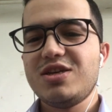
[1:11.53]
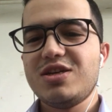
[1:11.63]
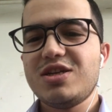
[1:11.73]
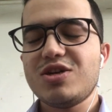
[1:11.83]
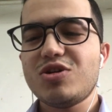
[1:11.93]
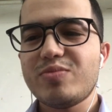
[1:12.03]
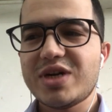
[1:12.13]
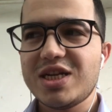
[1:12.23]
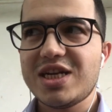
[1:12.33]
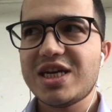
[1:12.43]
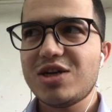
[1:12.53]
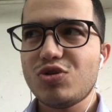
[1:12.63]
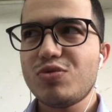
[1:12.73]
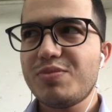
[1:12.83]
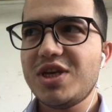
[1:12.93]
แล้วก็มาไทยหก
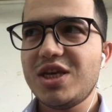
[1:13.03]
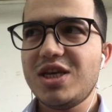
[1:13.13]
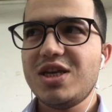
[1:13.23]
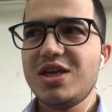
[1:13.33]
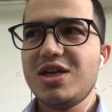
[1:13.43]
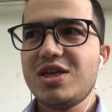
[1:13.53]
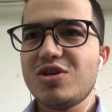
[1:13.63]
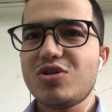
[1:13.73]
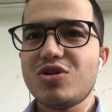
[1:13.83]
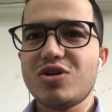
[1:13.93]
ปีแล้วก็